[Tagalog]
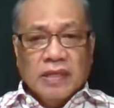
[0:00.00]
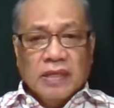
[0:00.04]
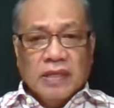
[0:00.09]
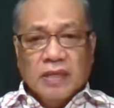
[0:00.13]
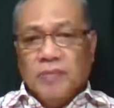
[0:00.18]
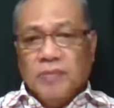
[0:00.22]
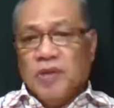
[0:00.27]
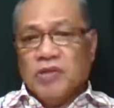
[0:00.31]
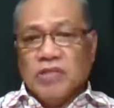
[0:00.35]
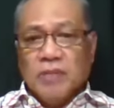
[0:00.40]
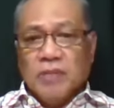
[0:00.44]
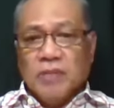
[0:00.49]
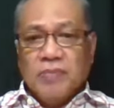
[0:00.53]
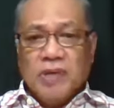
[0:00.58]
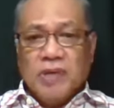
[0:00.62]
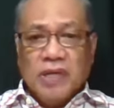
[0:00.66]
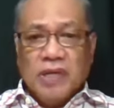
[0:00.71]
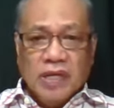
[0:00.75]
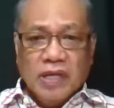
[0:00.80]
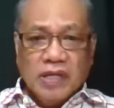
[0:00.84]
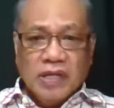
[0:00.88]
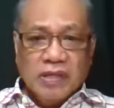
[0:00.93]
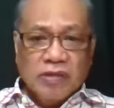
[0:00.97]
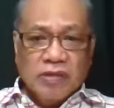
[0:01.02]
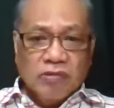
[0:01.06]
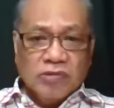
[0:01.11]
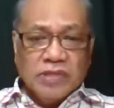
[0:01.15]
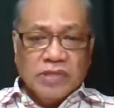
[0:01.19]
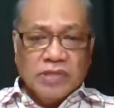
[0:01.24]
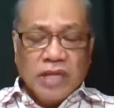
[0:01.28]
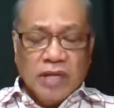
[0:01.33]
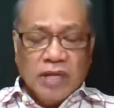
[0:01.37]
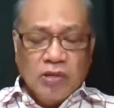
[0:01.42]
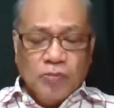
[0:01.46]
Ibig sabihin, kung
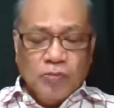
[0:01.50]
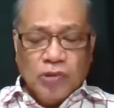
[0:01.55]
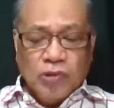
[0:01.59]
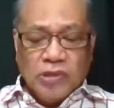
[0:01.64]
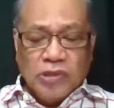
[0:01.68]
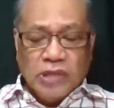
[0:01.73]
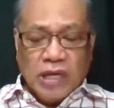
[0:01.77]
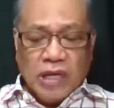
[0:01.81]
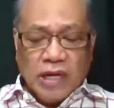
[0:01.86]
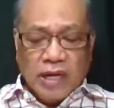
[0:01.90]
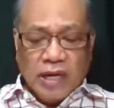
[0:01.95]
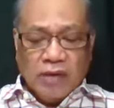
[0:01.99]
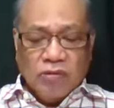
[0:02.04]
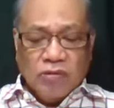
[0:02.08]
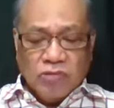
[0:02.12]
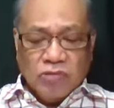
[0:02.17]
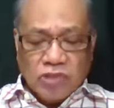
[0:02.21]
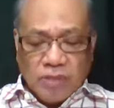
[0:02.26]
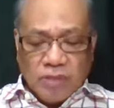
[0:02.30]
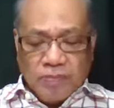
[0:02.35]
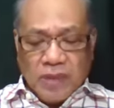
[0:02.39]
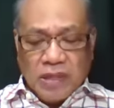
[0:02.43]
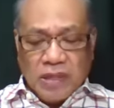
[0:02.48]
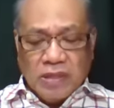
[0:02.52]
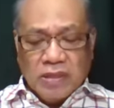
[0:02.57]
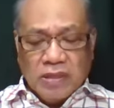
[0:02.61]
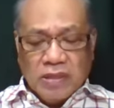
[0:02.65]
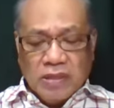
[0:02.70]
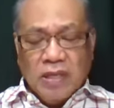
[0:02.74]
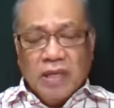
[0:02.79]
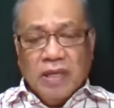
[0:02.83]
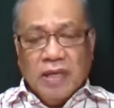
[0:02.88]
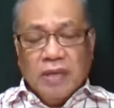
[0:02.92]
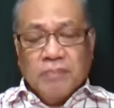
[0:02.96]
tayo po'y darako sa
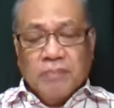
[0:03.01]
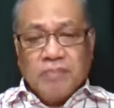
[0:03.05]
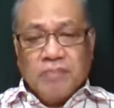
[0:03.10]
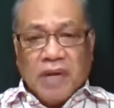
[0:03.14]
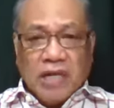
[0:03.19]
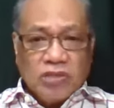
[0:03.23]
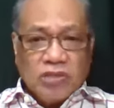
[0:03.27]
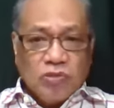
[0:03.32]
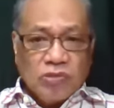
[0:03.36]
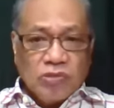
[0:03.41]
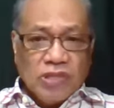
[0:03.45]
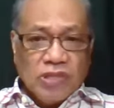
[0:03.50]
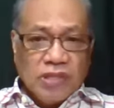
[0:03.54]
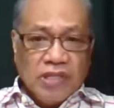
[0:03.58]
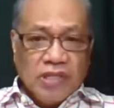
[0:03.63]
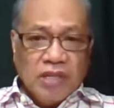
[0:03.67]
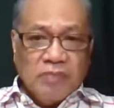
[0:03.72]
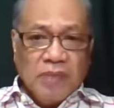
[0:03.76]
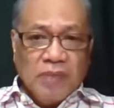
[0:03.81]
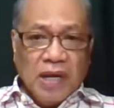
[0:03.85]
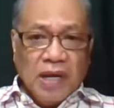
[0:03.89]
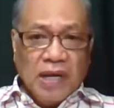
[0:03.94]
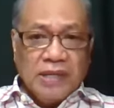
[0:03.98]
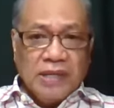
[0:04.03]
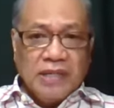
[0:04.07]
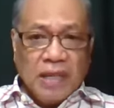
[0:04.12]
pagpasok sa digmaan,